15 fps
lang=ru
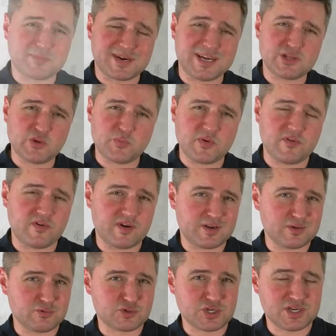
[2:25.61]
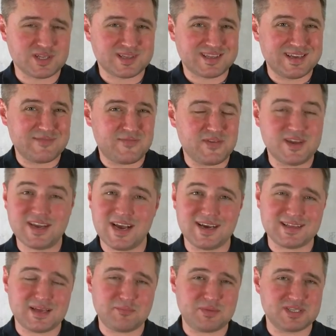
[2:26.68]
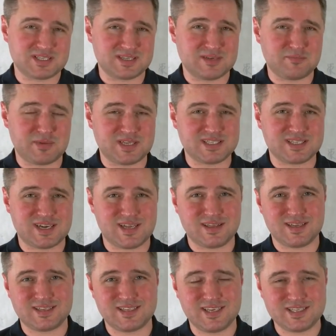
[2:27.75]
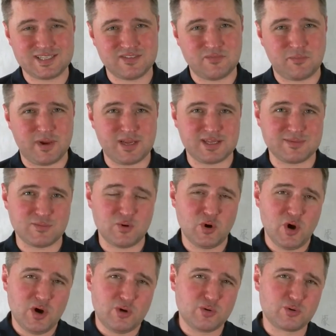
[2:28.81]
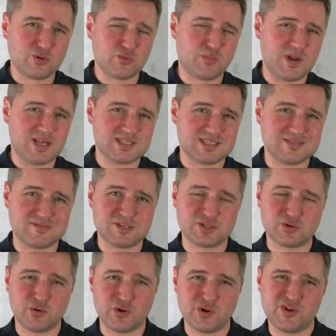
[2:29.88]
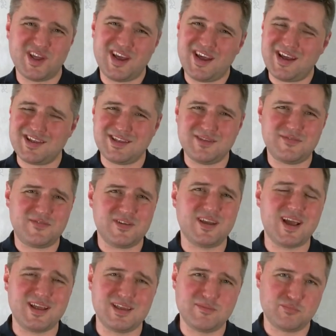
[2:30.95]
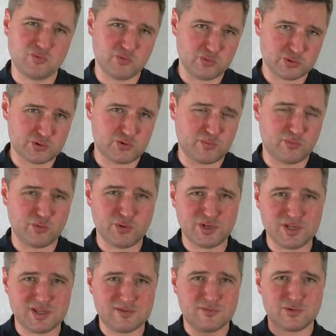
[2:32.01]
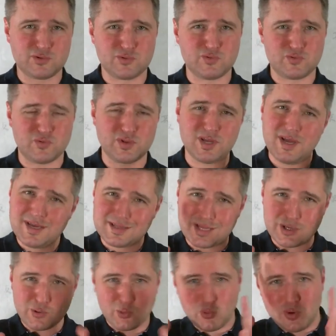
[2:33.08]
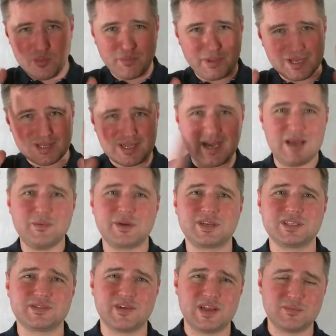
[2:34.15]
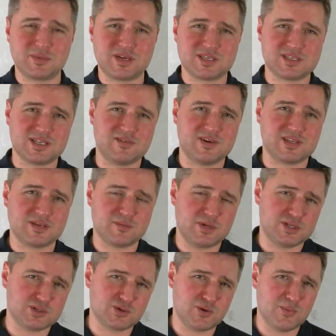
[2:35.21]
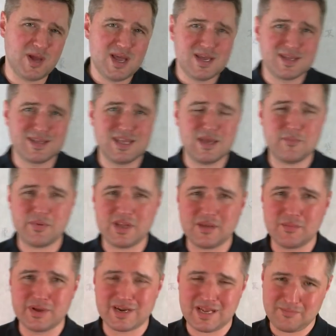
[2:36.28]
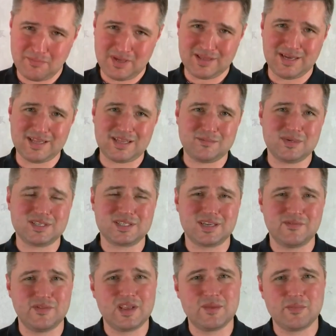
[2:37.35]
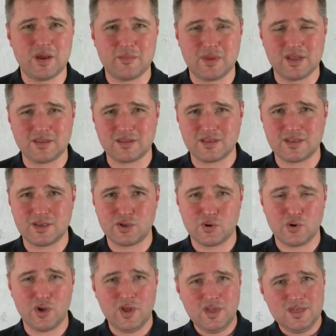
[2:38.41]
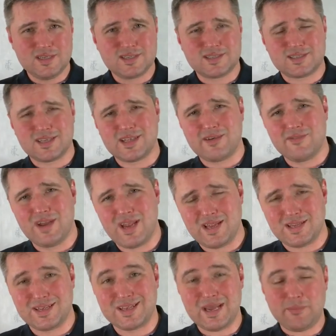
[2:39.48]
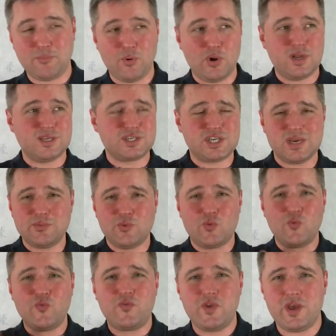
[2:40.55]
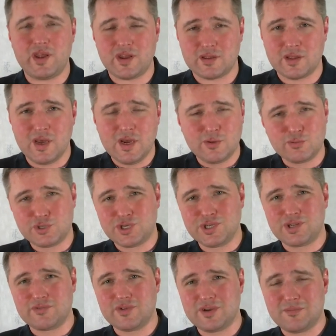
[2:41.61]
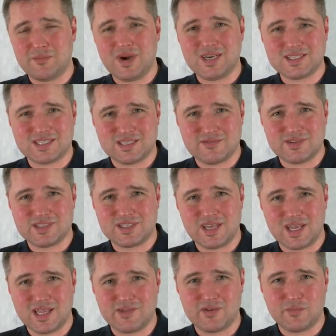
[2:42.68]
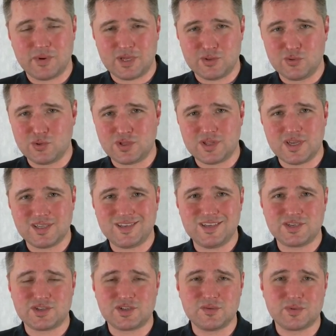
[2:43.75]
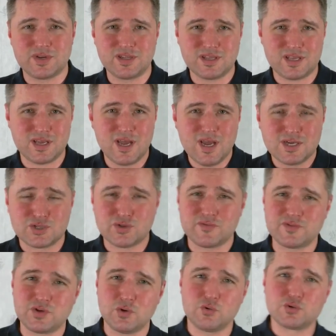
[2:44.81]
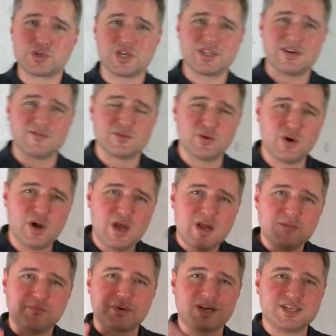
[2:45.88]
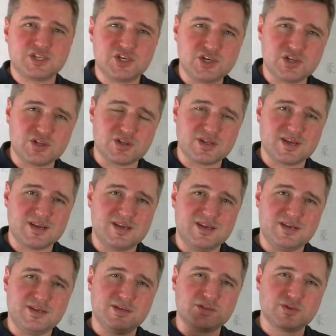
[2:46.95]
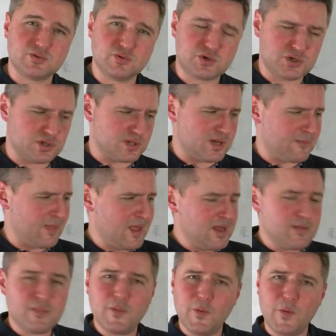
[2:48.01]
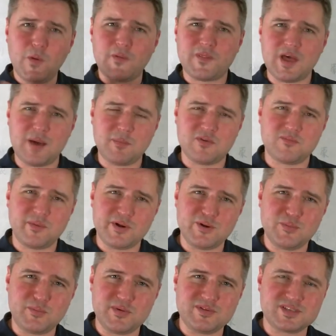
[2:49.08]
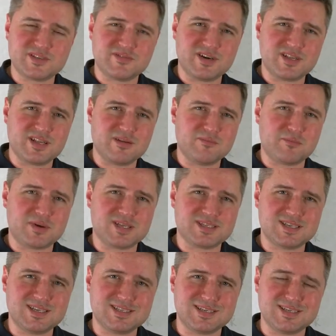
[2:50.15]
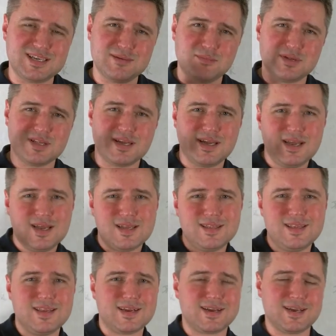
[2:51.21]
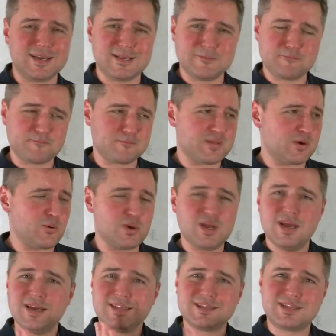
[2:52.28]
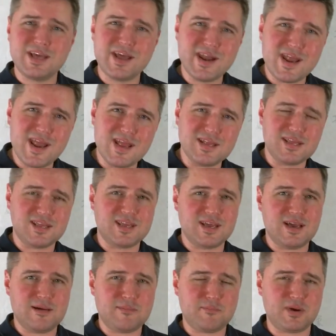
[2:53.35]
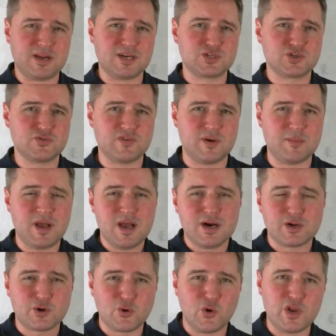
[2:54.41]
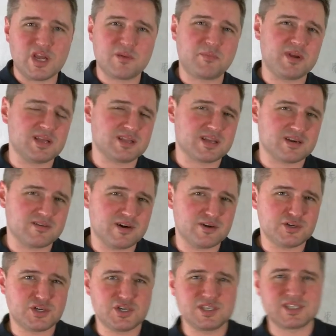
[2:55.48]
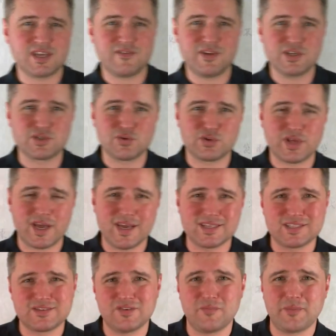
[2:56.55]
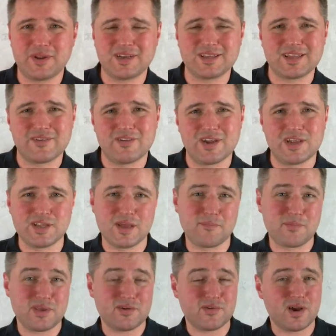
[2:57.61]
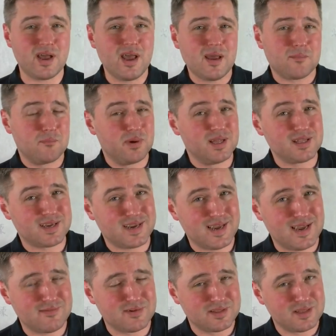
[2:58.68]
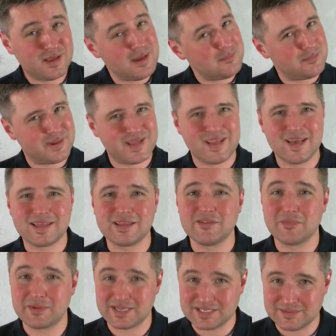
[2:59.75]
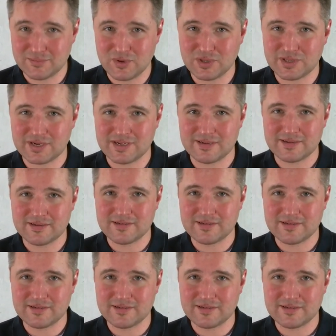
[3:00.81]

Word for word: Про эту пивоварню уже дофига написано пространных текстов, поэтому углубляться в историю я нифига не буду, чтобы уныло вот тут вот торгую перед камерой своим красноватым лицом, не перебирать по датам основные моменты ее становления. Я более чем уверен, учитывая массовость данного продукта на отечественном рынке, что все уже давно прочитано и изучено. Но, дабы в моем повествовательном процессе не было некой такой дырени, я пока покажу вам ролик, приоткрывающий завесу таинства приготовления пива Bell Heaven. Приятного просмотра!